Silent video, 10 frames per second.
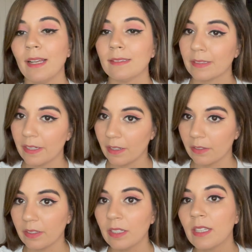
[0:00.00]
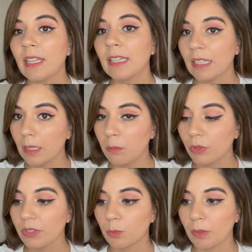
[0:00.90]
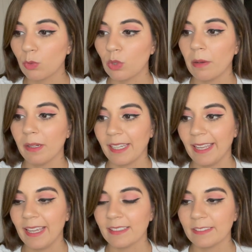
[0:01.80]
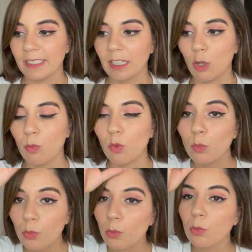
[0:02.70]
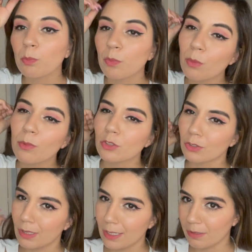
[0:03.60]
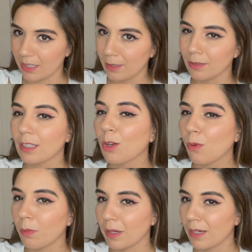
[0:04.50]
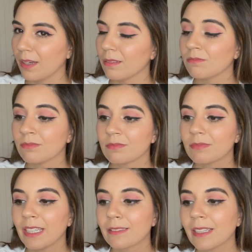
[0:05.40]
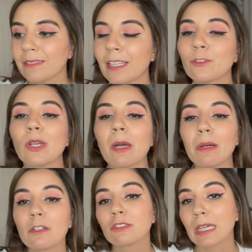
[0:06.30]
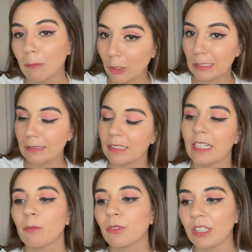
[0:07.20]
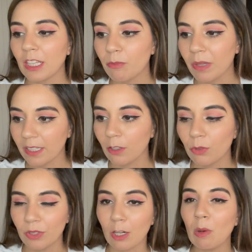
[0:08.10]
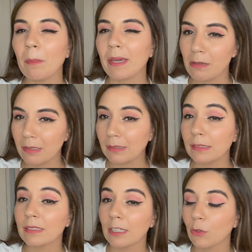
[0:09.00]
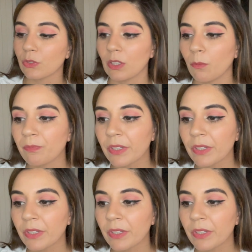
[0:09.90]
a estrenarse y pues especulaba que este era como un promocional, ¿verdad? Así como para ir tentando el agua a los camotes, diríamos aquí en México, o sea, como para ver si sí o si no.